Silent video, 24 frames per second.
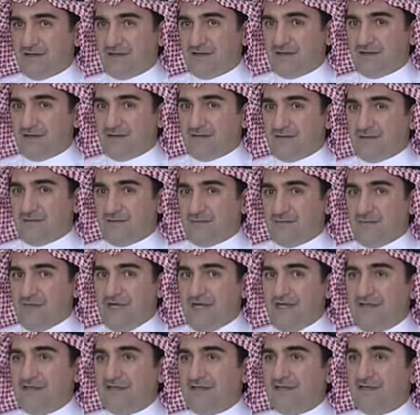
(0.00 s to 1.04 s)
آه، ما
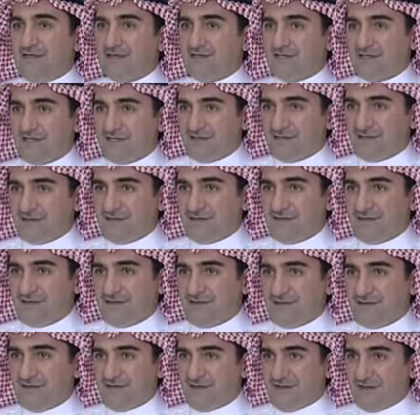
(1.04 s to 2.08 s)
عندها نشاط
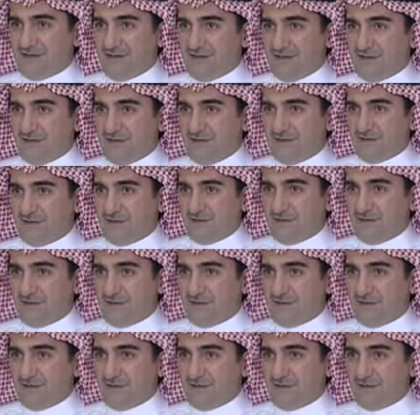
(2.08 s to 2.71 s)
آه،